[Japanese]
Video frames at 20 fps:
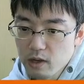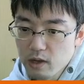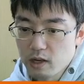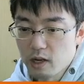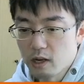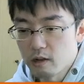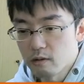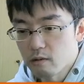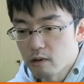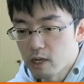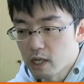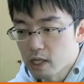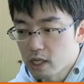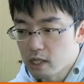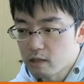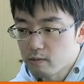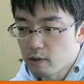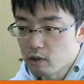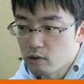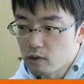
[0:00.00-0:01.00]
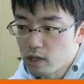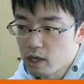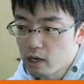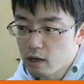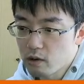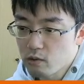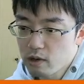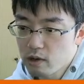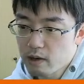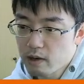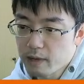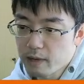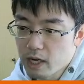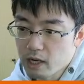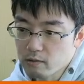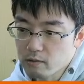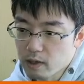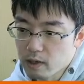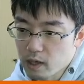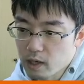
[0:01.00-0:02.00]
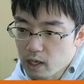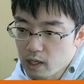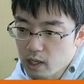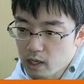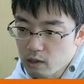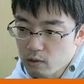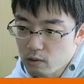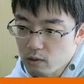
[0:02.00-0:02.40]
えー、取られてしまうので、これはまあ、うまくいかないと。